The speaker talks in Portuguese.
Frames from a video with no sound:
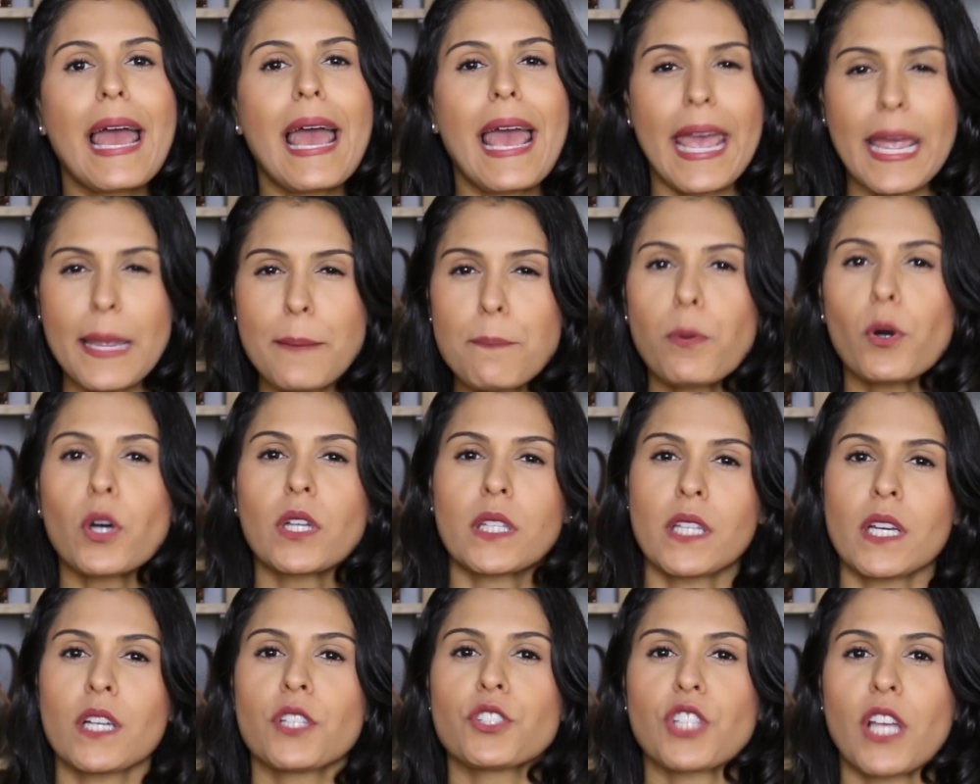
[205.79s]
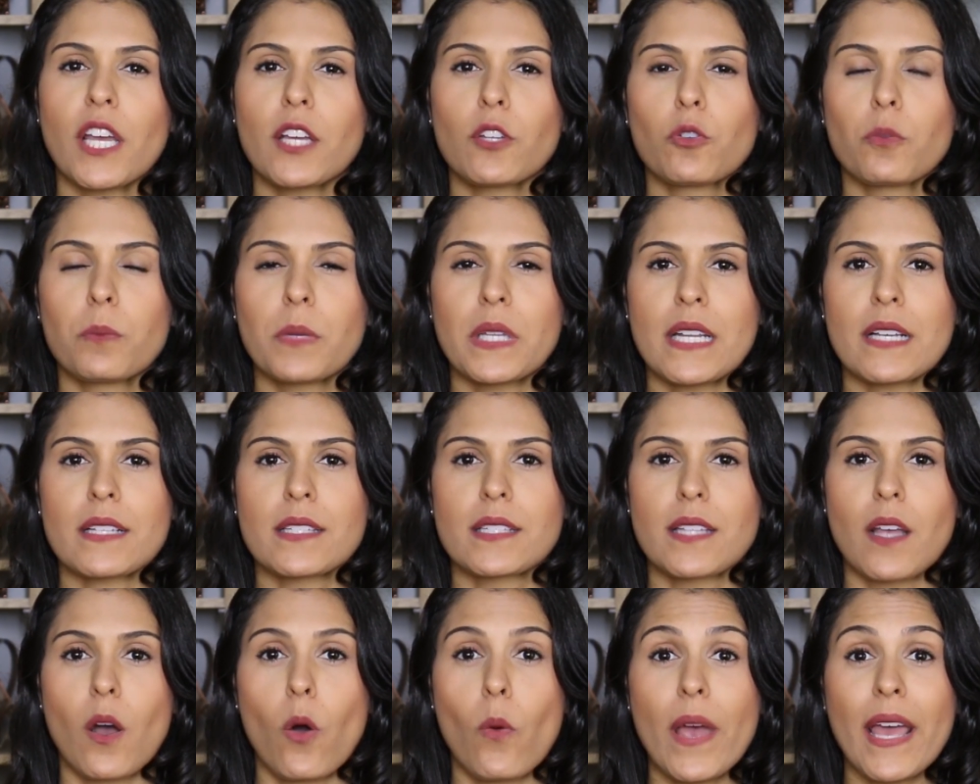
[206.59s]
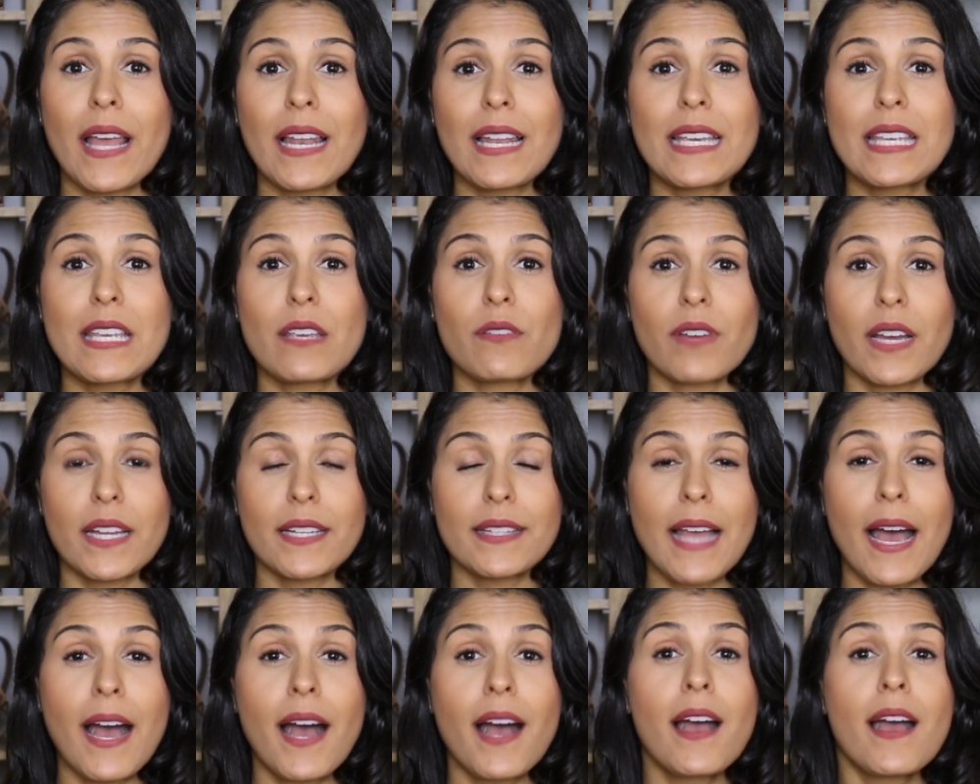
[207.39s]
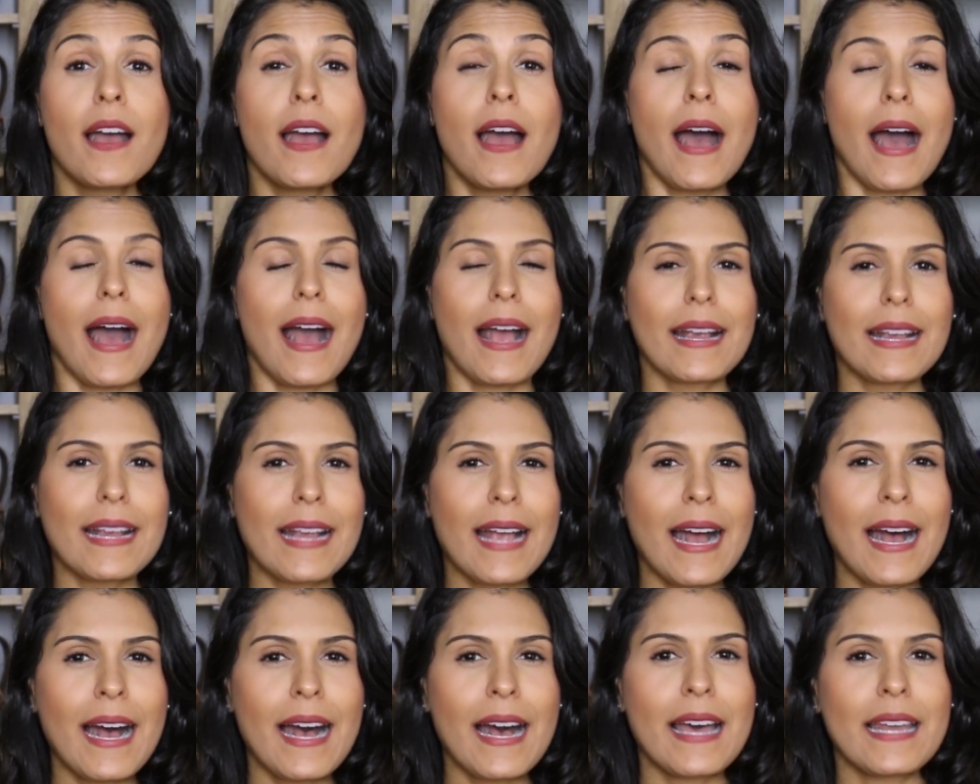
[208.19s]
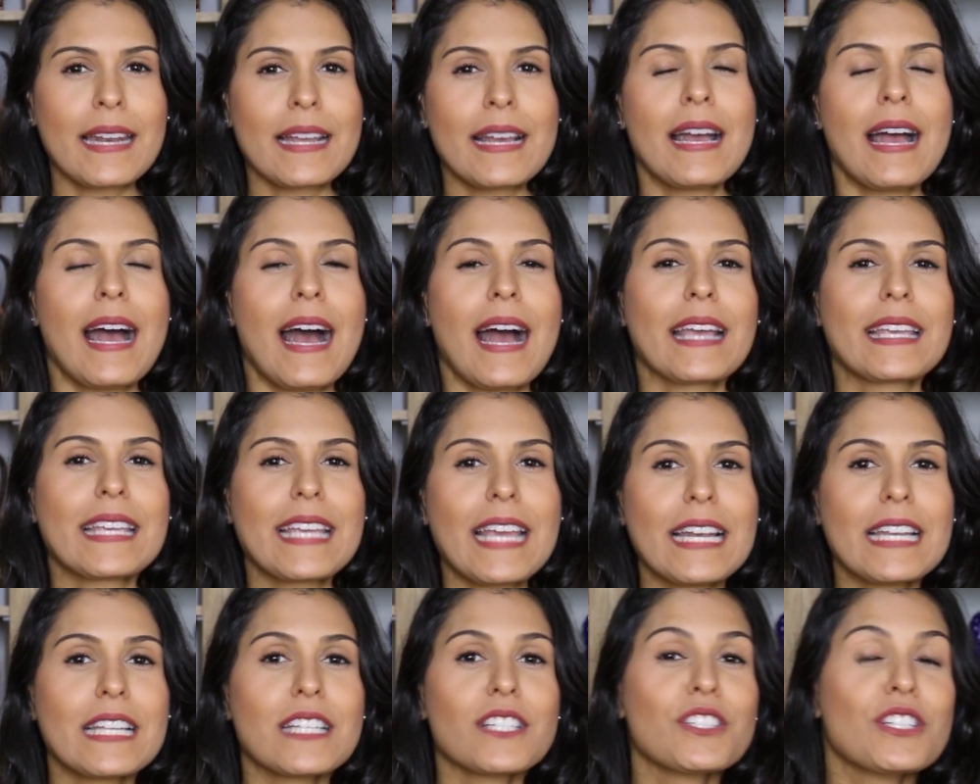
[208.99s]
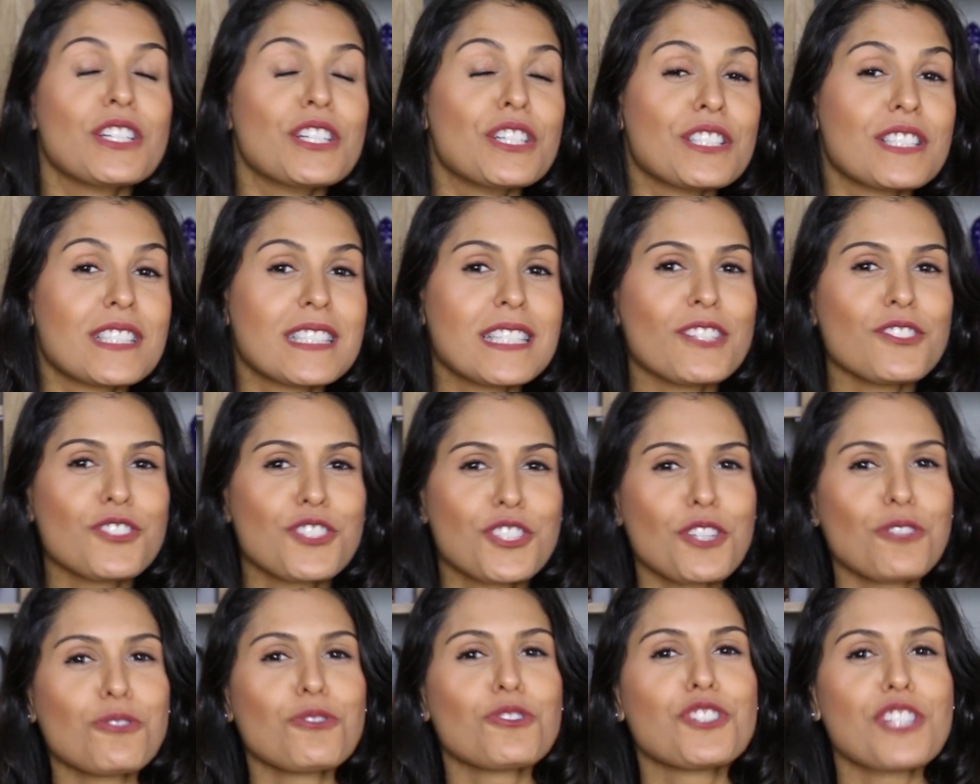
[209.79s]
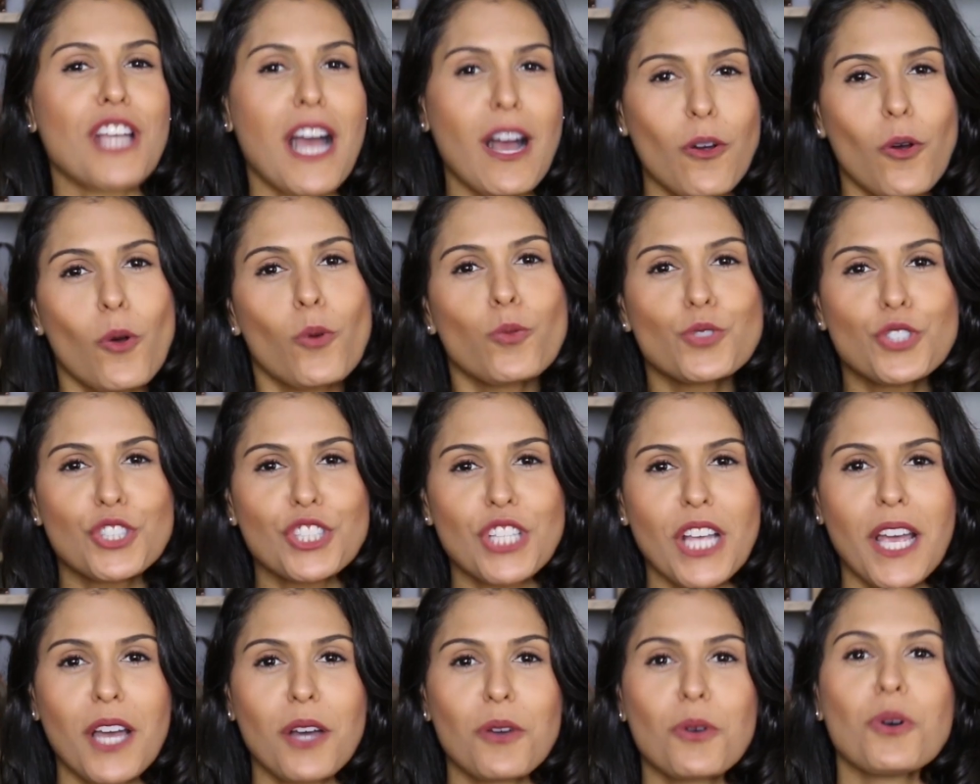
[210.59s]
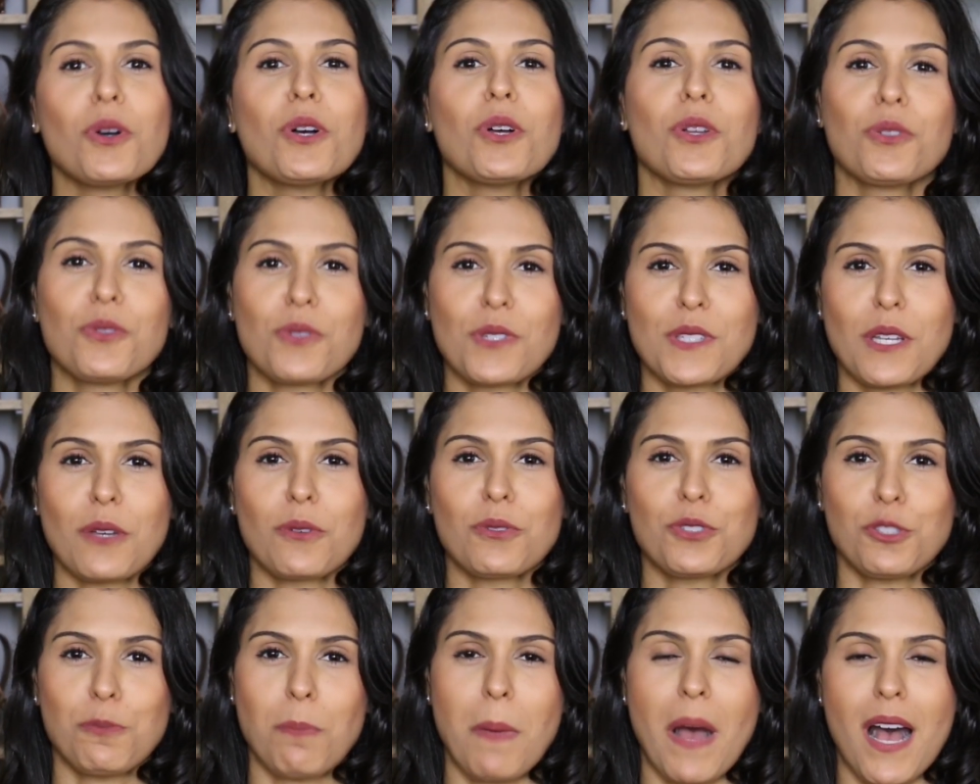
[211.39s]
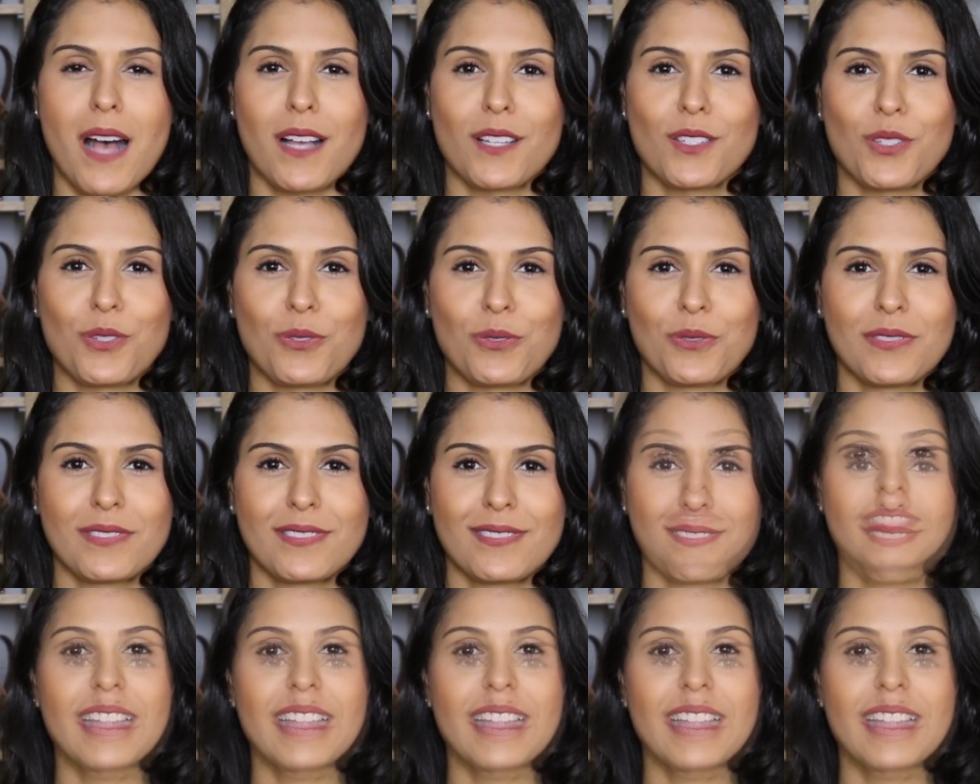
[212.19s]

É importante a iluminação, ela que vai dar a cara, aquele sentido de aconchego no seu espaço.